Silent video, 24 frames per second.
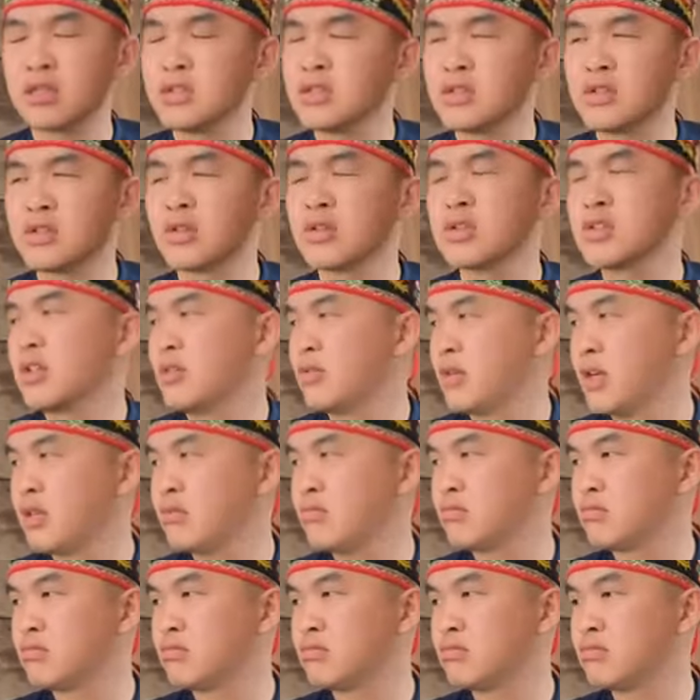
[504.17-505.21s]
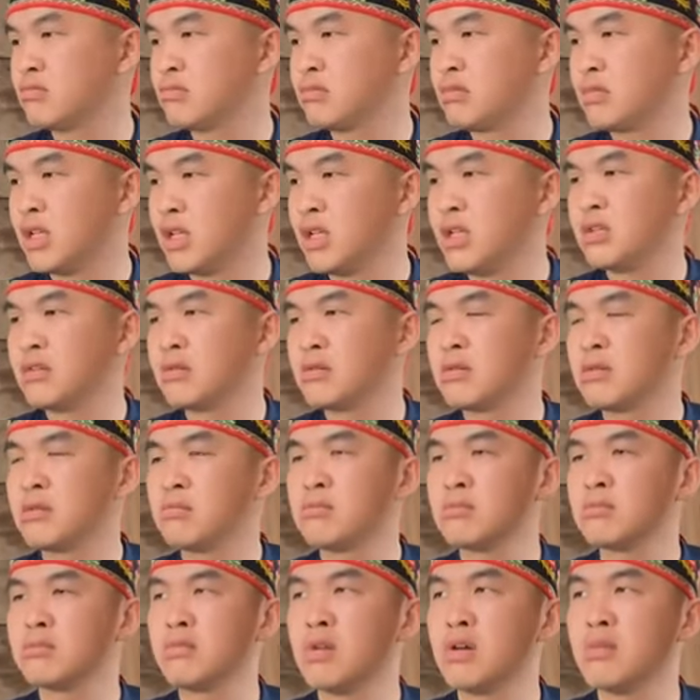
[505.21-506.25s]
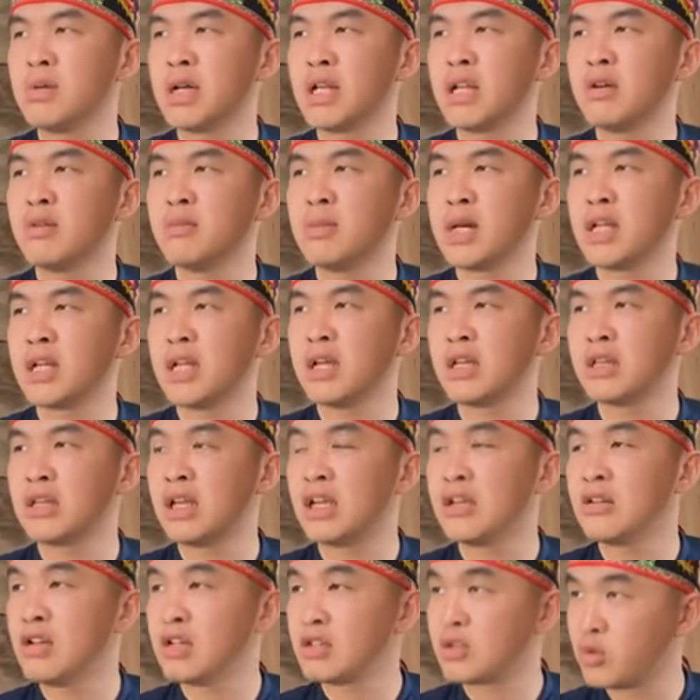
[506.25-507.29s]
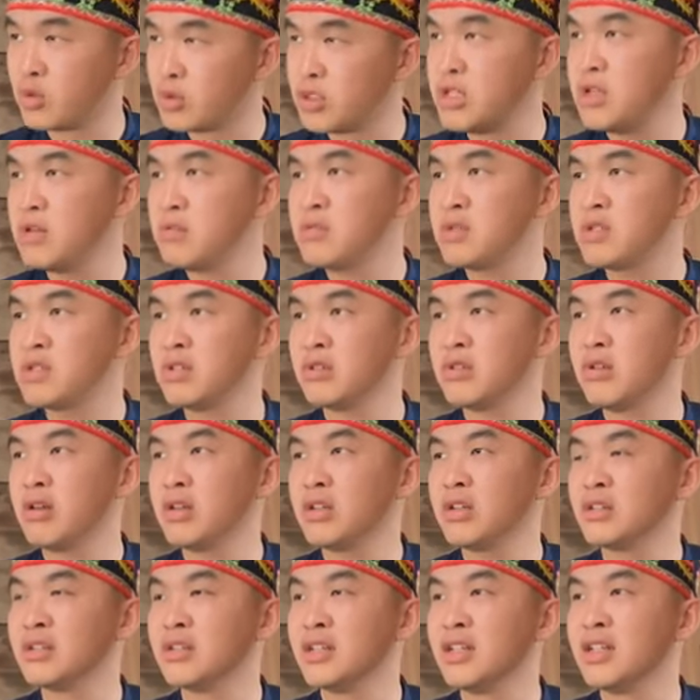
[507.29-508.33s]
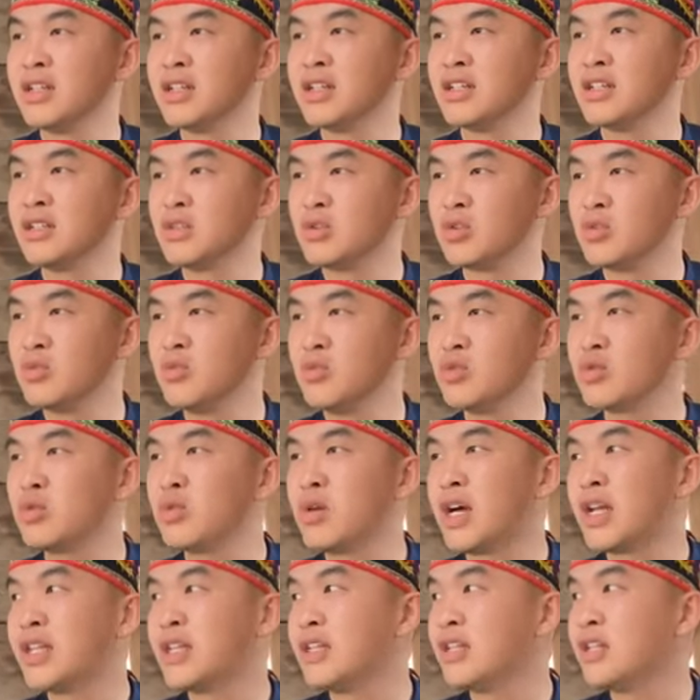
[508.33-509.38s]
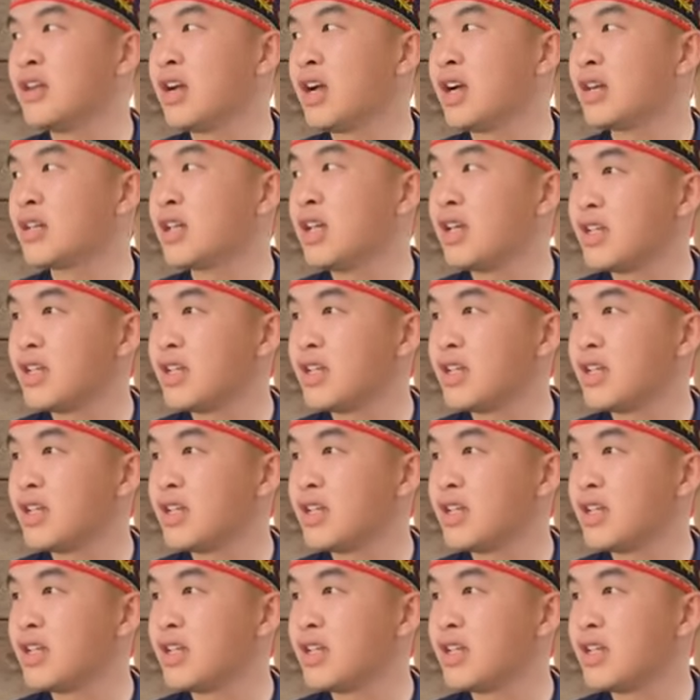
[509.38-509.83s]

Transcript: cái lễ lớn xuống sông hết đấy mỗi bà thao bà hẹt thẻn hàng chục triệu mới sửa nói thứ tù mua tu hẳn đấy là